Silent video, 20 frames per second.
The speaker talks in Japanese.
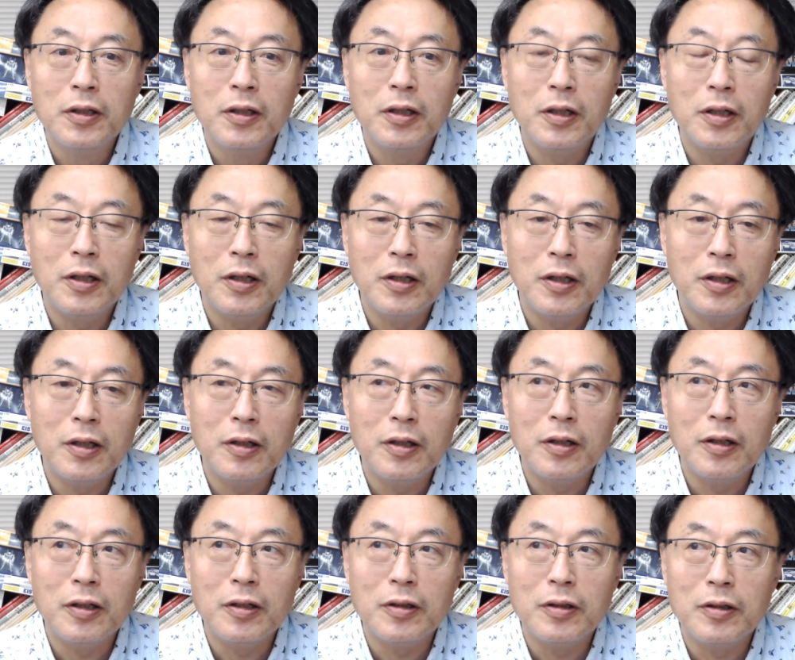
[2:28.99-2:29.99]

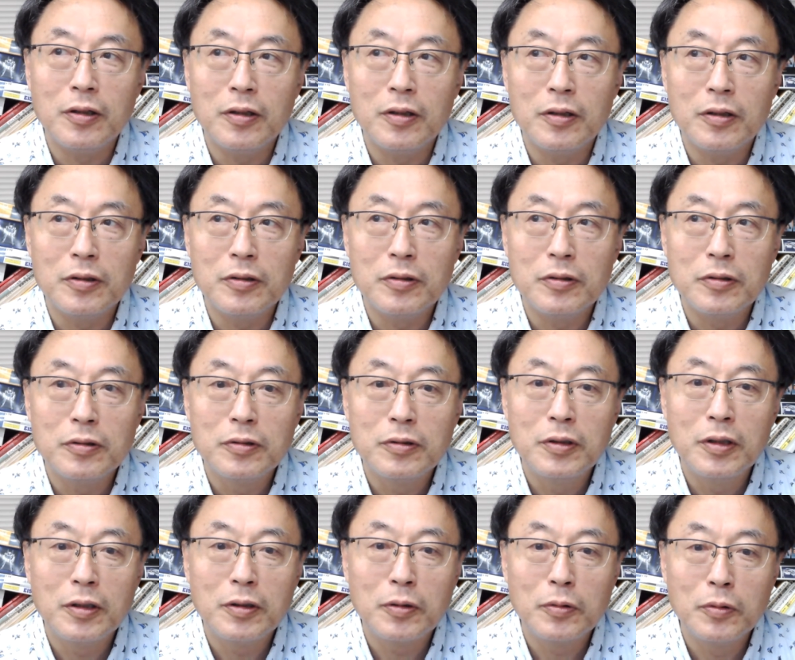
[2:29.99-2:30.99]
えー、
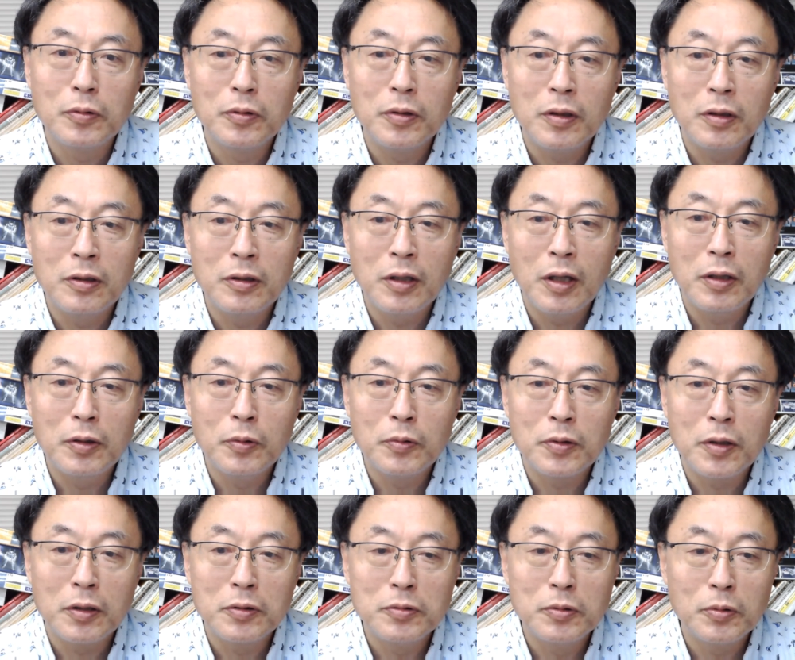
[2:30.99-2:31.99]
でその原因を
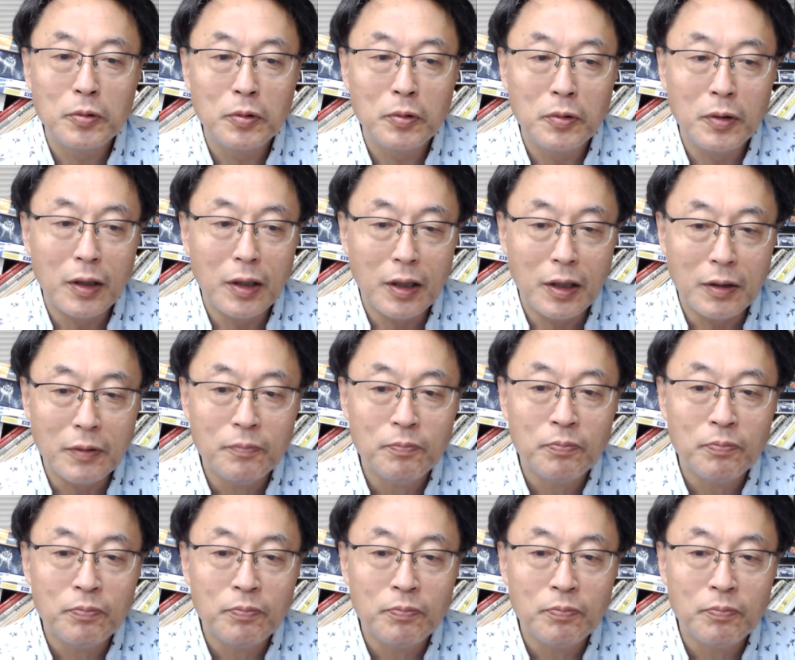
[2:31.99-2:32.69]
探ることが、